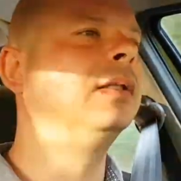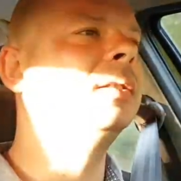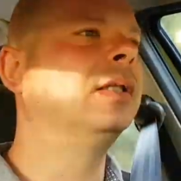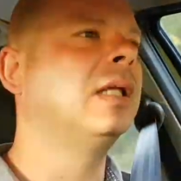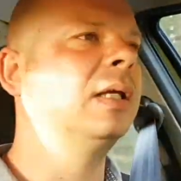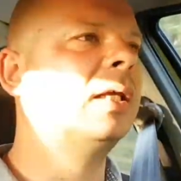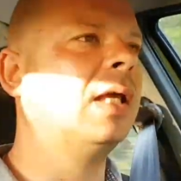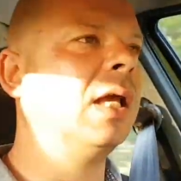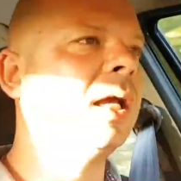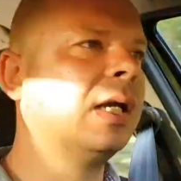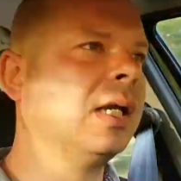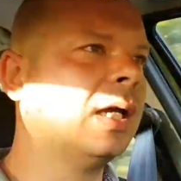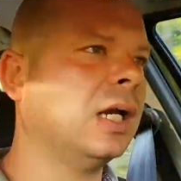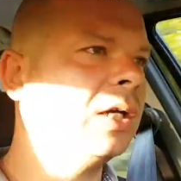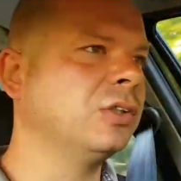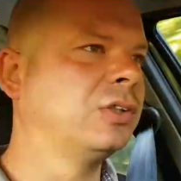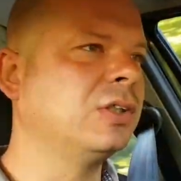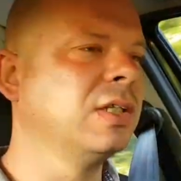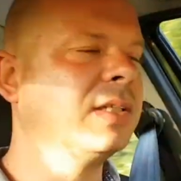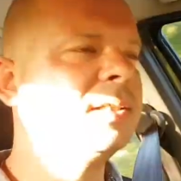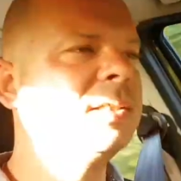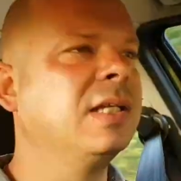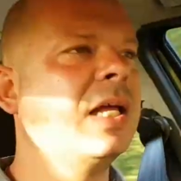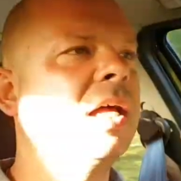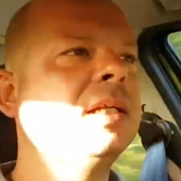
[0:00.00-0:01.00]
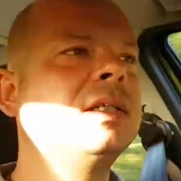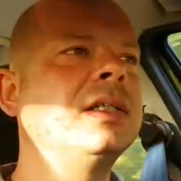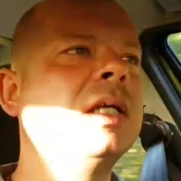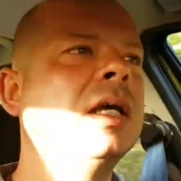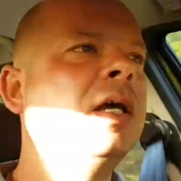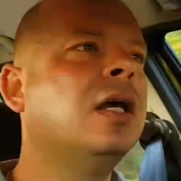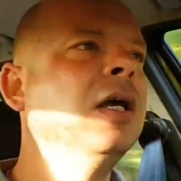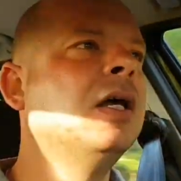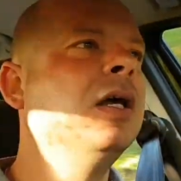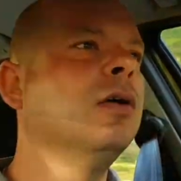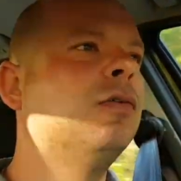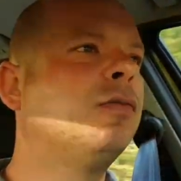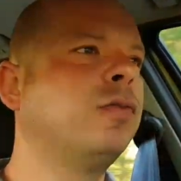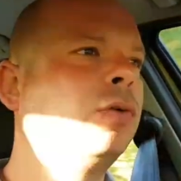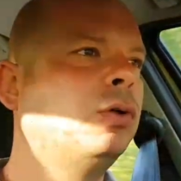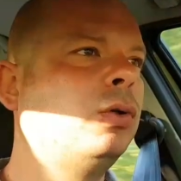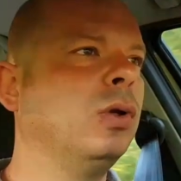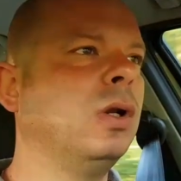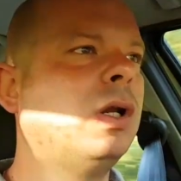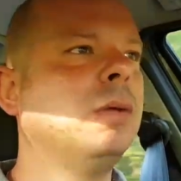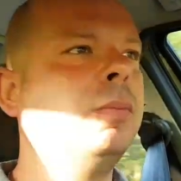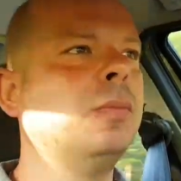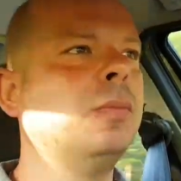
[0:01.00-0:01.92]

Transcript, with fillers: tak jak każdy z nas, w których